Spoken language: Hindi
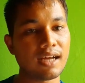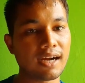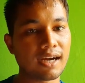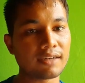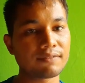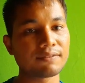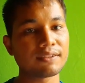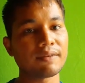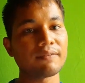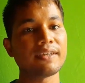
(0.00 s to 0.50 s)

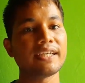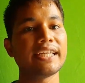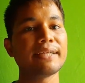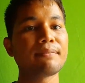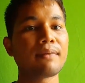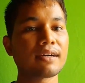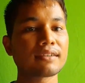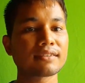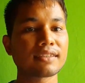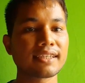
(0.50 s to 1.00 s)
अगर 70
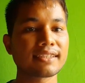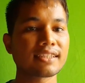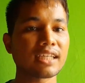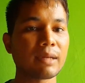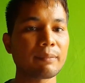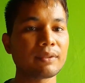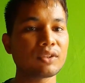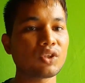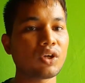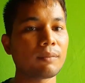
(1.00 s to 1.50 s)
मार्क्स का
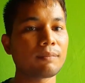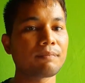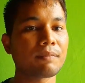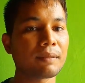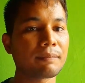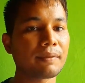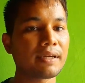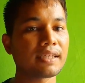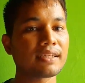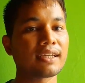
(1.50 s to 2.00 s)
एग्जाम है तो आप
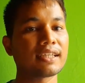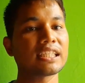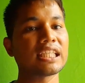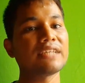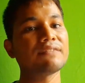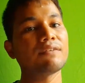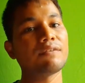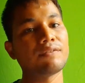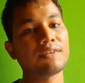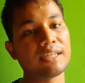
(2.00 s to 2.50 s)
प्रिपेयर करते
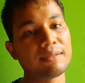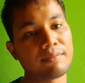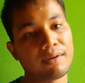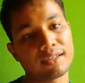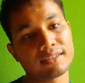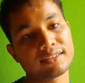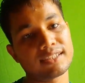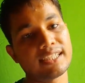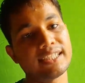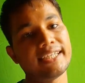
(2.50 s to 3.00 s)
हैं 50
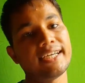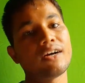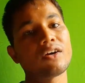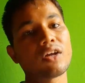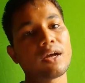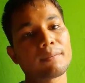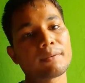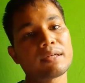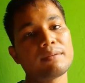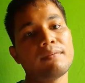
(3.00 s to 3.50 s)
मार्क्स के लिए
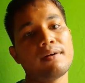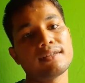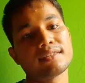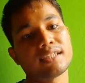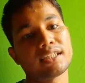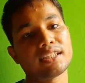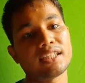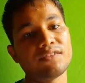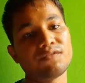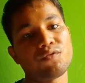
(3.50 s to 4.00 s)
और आपके मार्क्स
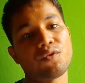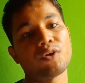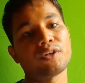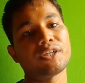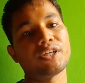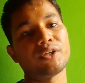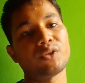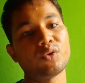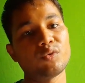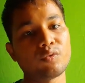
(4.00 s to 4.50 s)
आते हैं
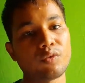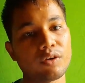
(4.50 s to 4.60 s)
42